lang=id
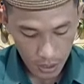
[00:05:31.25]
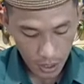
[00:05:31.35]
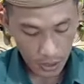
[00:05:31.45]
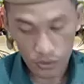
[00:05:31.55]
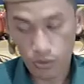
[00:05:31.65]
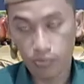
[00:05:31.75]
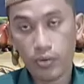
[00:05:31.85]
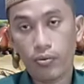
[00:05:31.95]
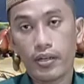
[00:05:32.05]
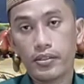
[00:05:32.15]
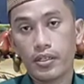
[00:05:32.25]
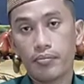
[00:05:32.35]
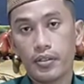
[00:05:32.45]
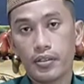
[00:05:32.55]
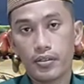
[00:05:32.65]
ad-dom'i wal
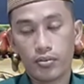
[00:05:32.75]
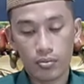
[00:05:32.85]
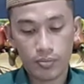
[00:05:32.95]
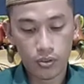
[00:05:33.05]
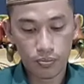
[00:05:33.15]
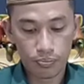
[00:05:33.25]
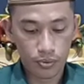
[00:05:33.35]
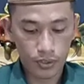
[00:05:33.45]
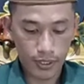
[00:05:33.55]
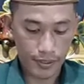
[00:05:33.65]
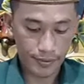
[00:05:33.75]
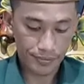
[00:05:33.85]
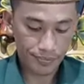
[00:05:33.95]
jam'i itu mengumpulkan